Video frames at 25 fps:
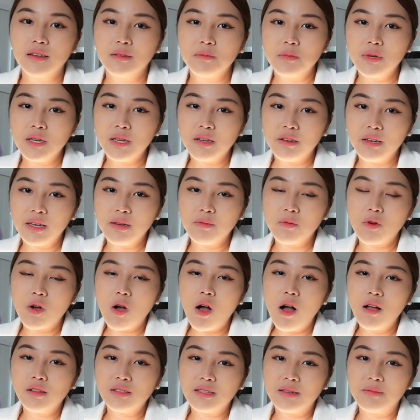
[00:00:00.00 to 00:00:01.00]
พี่ครีม
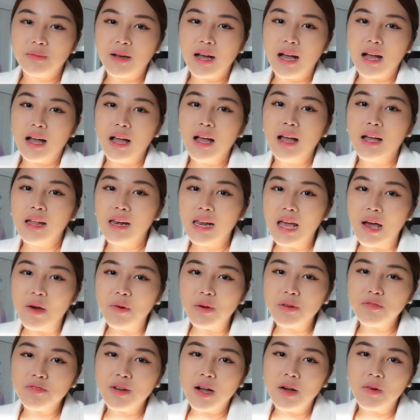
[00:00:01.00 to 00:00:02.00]
ก็จะมาเล่า
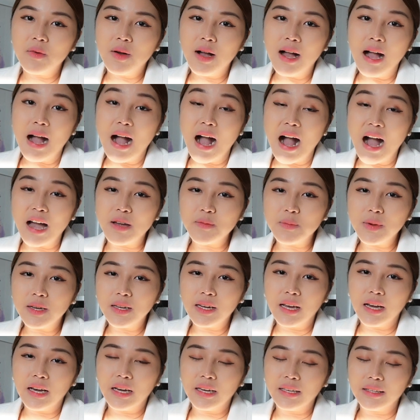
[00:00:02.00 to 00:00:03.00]
ให้ฟังว่าหายไป
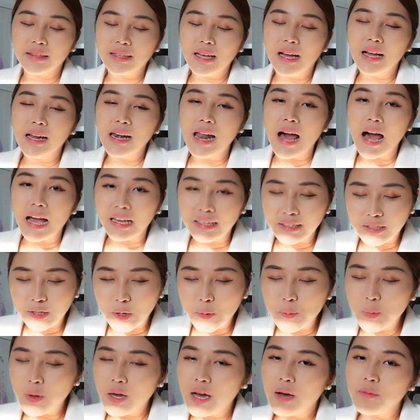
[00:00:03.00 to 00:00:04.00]
ไหนตั้งหลายเดือน
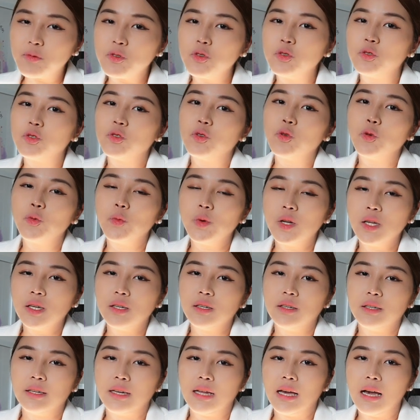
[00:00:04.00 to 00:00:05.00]
ไม่อัพ YouTube เล
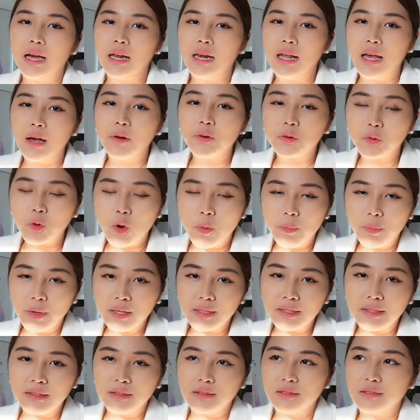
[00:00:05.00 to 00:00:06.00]
ยนะและรวมไป
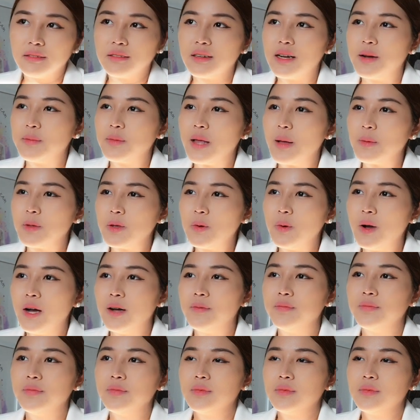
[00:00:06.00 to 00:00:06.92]
ถึงคำถามที่ว่า